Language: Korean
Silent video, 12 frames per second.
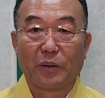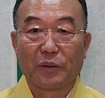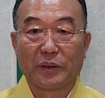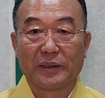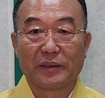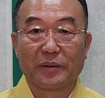
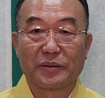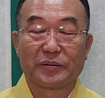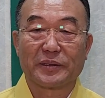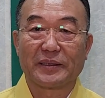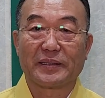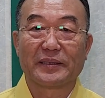우리
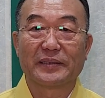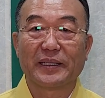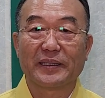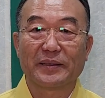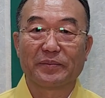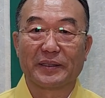노숙자
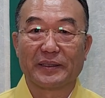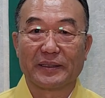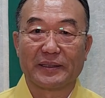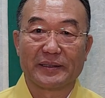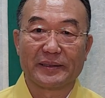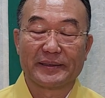
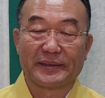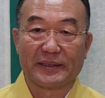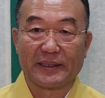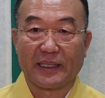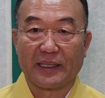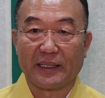선생님들을
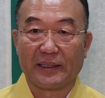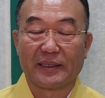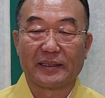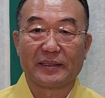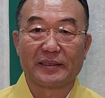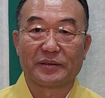
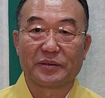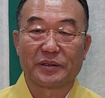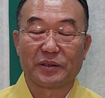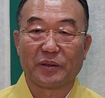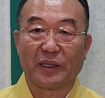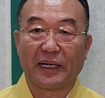이끌어
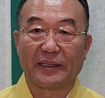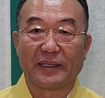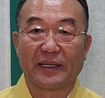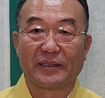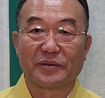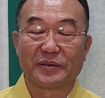주시고
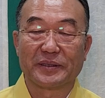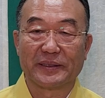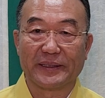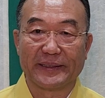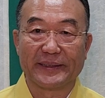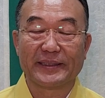안내해
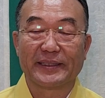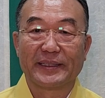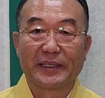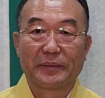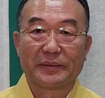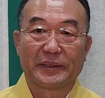주시는
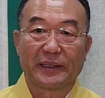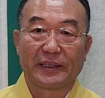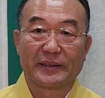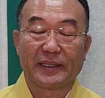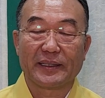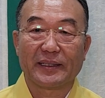
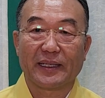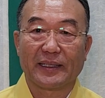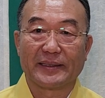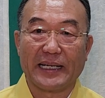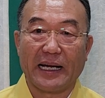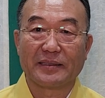예,
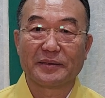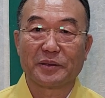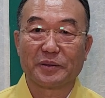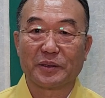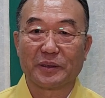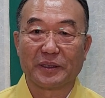
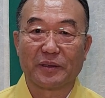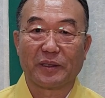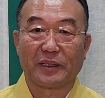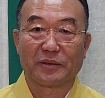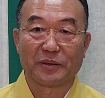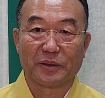센터장으로서
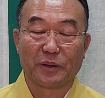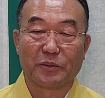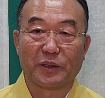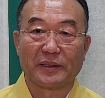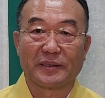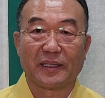역할도
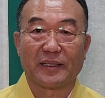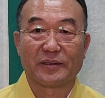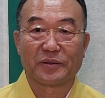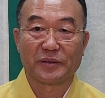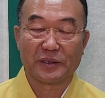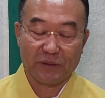너무나 잘해
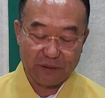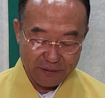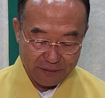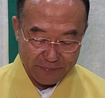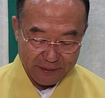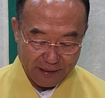주시고
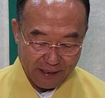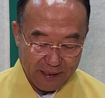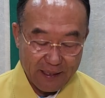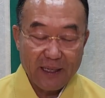있습니다.